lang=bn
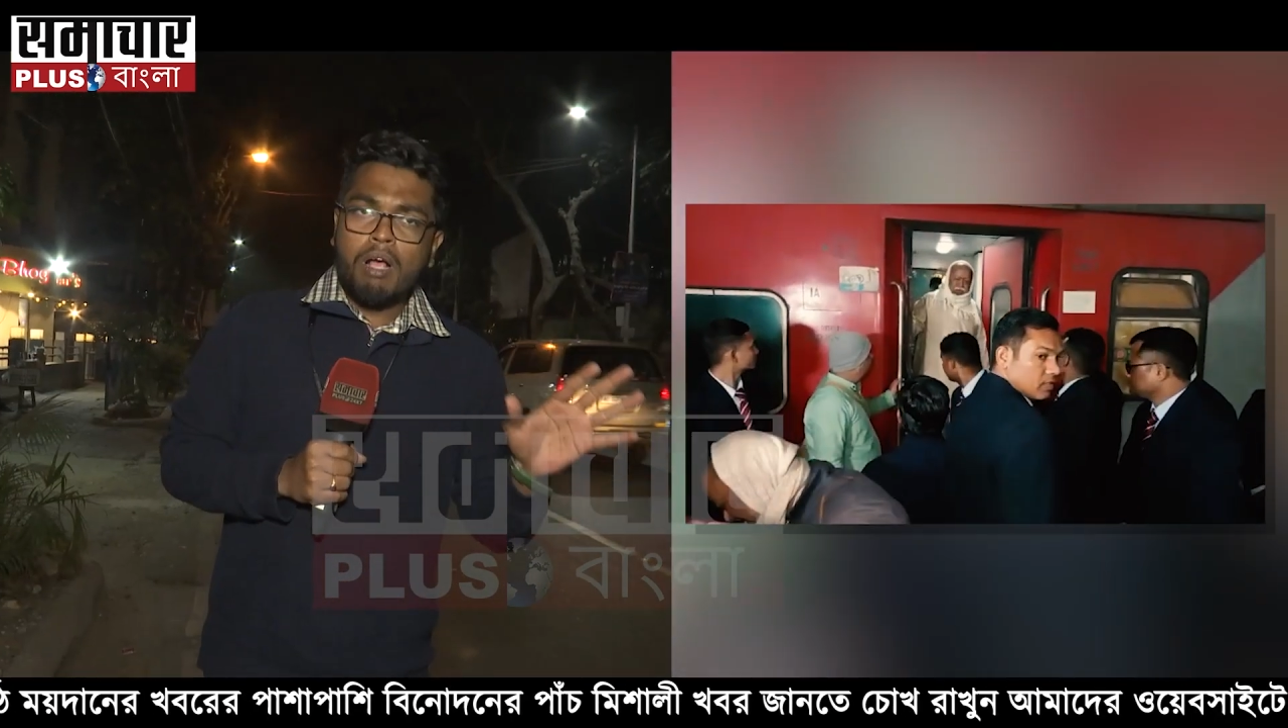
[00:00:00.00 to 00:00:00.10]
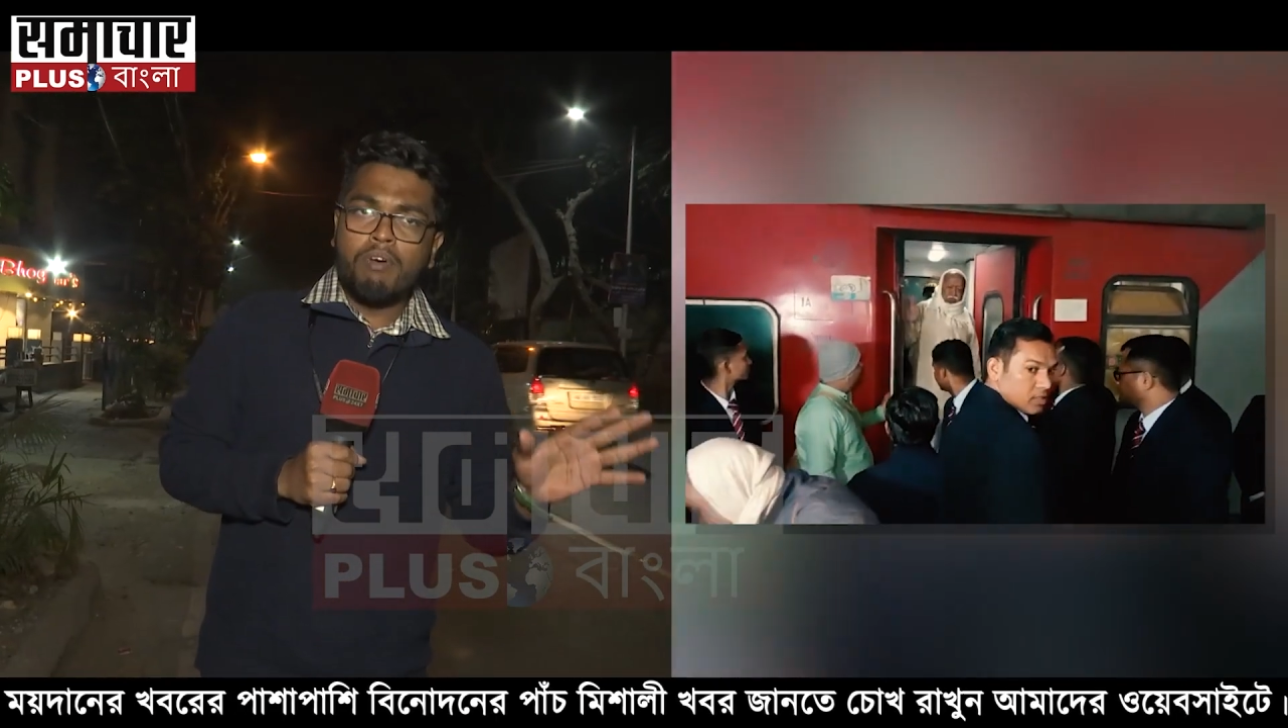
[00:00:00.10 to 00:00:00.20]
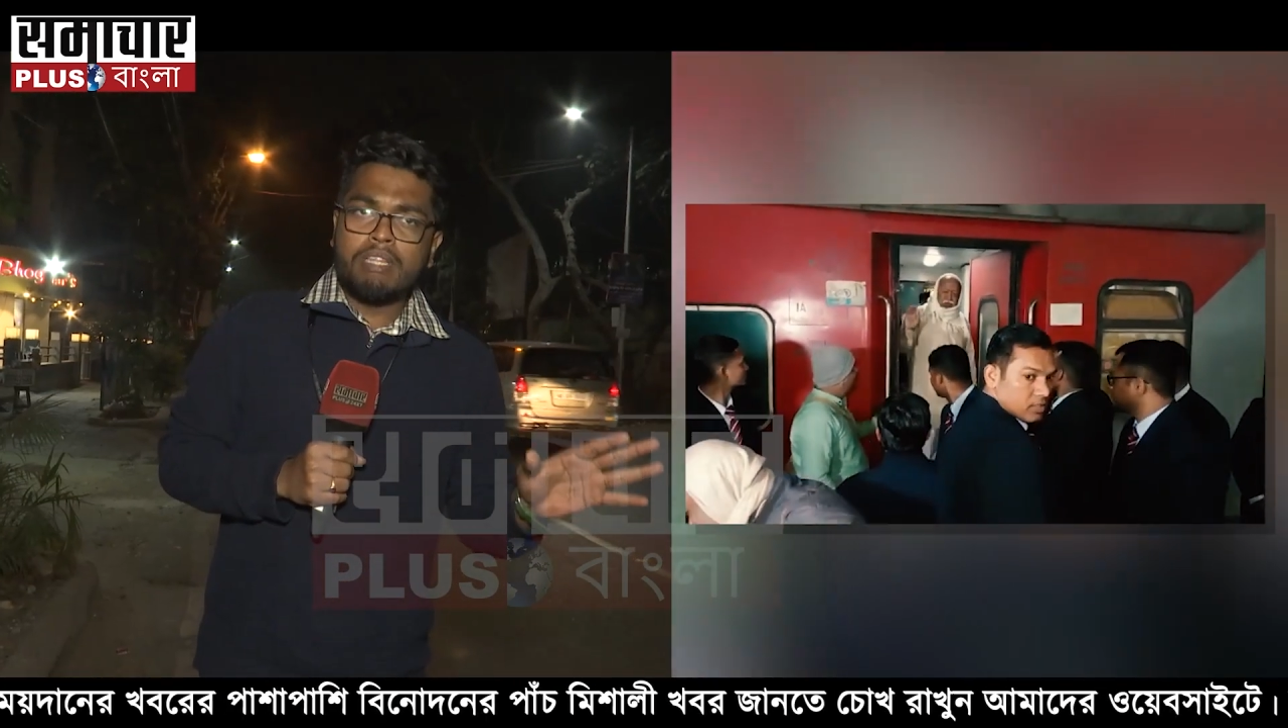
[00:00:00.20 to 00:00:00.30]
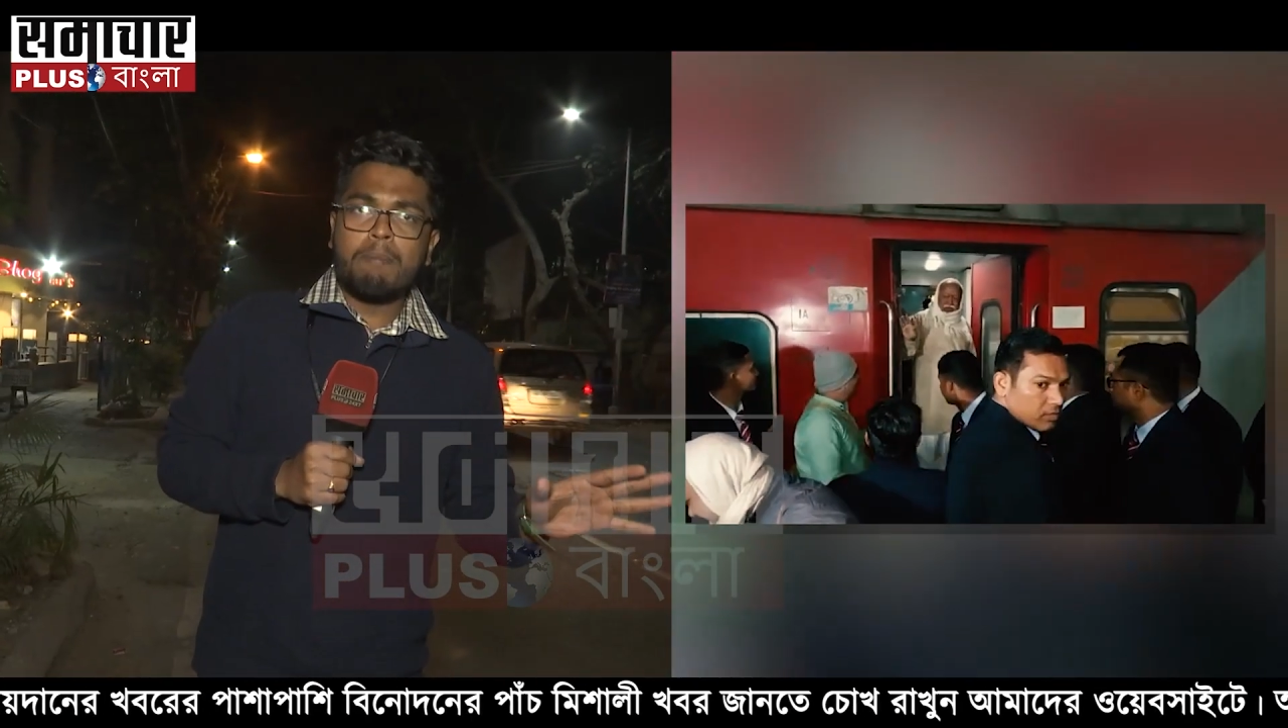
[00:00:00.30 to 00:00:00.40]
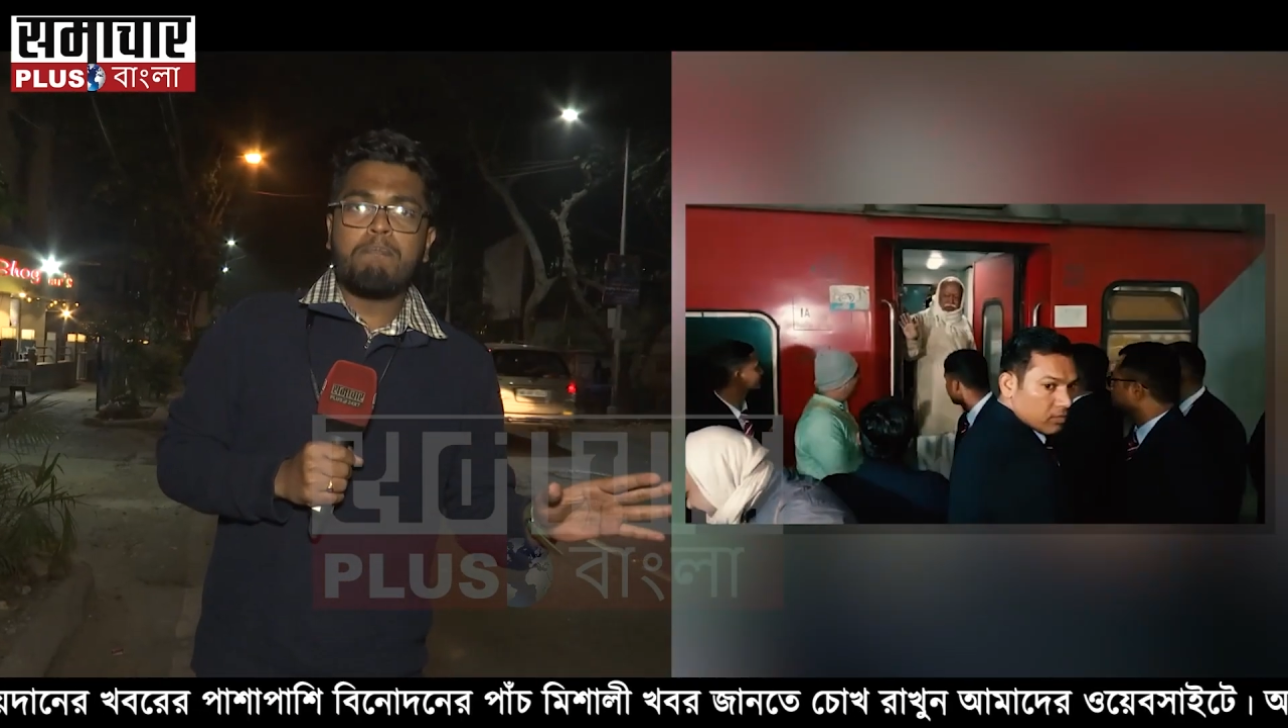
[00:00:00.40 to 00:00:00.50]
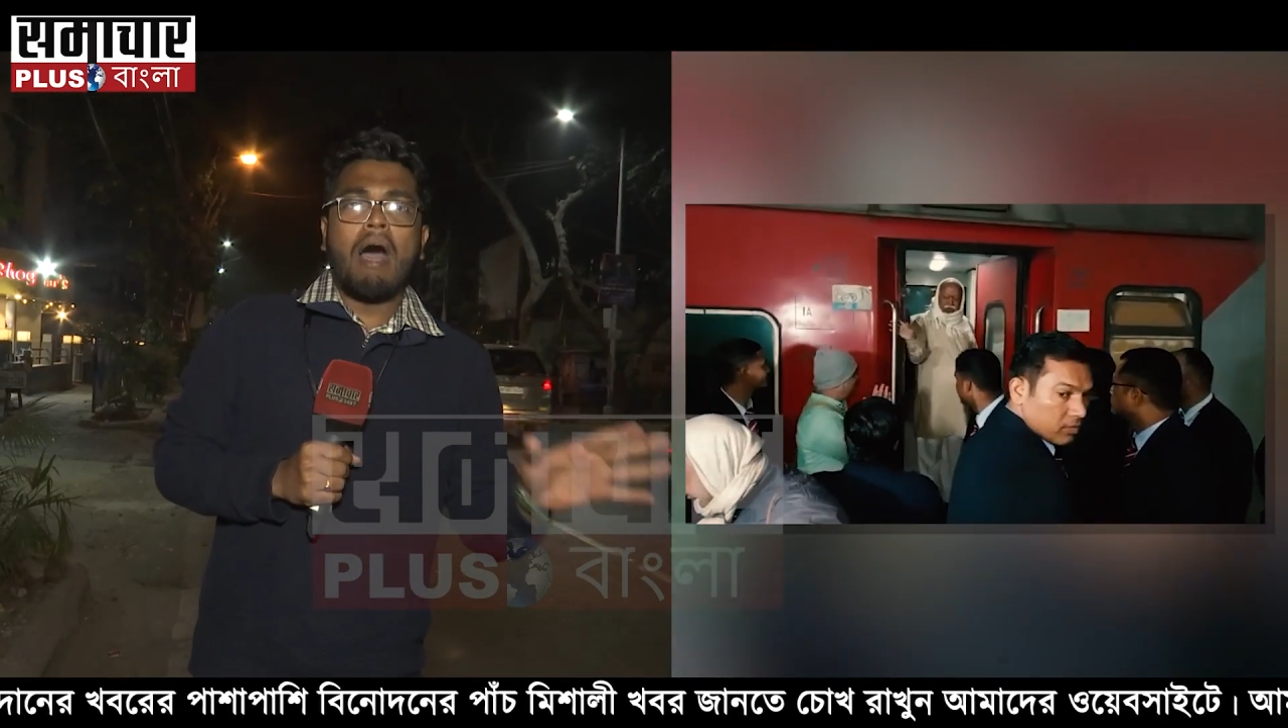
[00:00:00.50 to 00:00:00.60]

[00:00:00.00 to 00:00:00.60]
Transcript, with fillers: ভাগবতের